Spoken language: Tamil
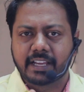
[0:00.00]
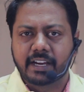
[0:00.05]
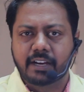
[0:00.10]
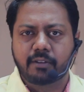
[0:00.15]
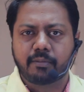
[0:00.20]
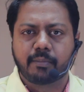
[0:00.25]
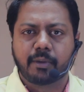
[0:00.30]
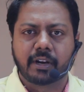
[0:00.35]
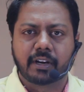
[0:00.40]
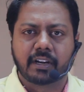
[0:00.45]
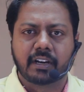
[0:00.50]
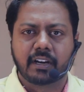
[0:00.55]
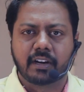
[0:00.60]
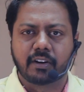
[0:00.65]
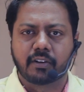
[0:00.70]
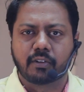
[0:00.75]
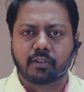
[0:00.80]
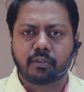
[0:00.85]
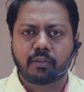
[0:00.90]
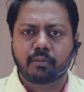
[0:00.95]
சைடும் பற்கள்
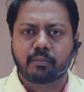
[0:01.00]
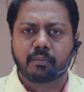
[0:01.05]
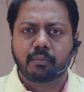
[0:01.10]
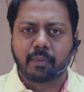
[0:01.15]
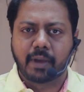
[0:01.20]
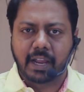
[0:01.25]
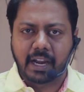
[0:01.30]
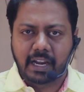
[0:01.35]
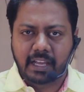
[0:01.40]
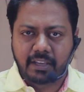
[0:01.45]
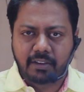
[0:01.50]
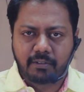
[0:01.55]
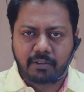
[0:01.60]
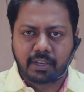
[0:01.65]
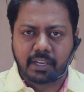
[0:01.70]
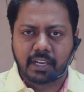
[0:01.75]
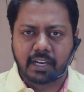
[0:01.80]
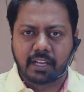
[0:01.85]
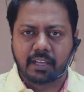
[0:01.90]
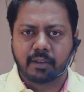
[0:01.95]
இருக்கும் மேலேயும்
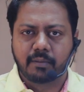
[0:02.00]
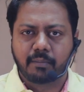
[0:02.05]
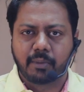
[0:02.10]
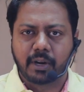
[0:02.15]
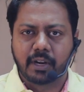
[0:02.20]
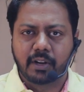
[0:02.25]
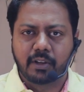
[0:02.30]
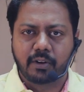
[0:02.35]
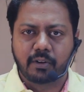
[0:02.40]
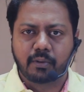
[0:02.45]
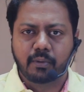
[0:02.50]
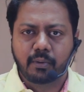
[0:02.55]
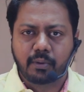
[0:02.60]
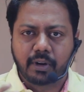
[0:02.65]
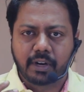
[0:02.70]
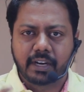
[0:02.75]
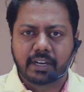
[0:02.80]
கீழேயும் பல்லு இருக்கும்